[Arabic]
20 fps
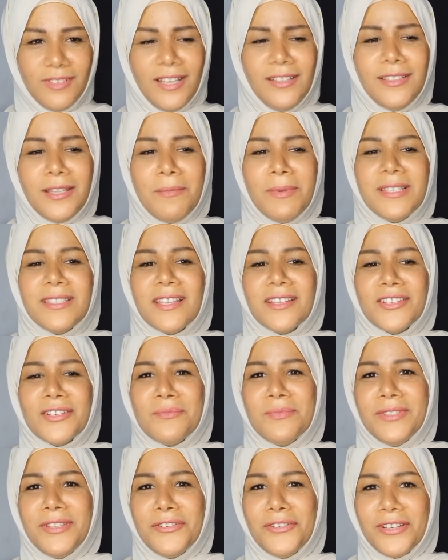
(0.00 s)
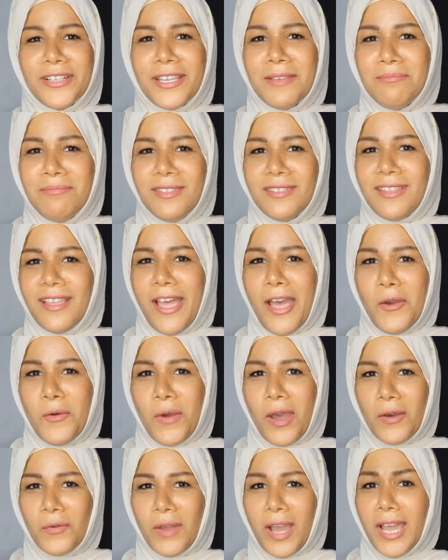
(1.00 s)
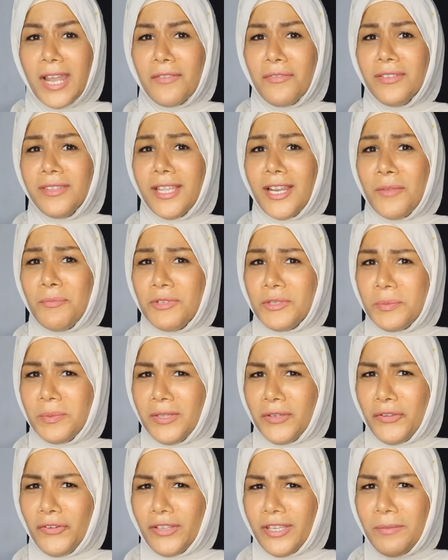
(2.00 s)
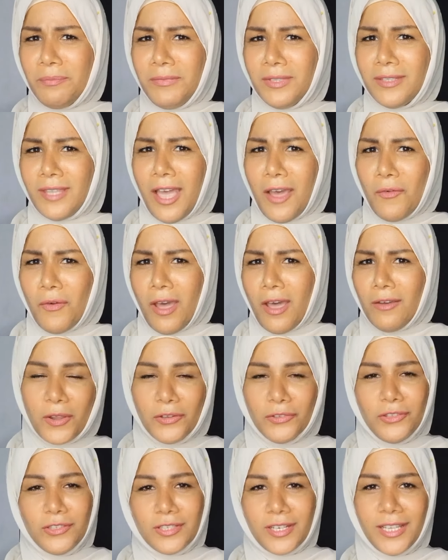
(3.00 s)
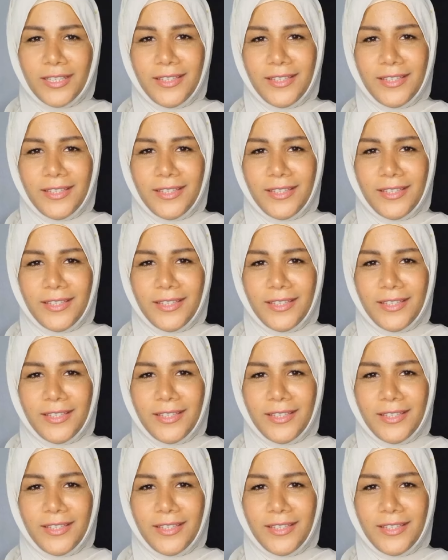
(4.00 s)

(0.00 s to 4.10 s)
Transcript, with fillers: انت بس عشان بتاكل كبده هوهو عارف انت لو مش بتاكل كبده هوهو كنتش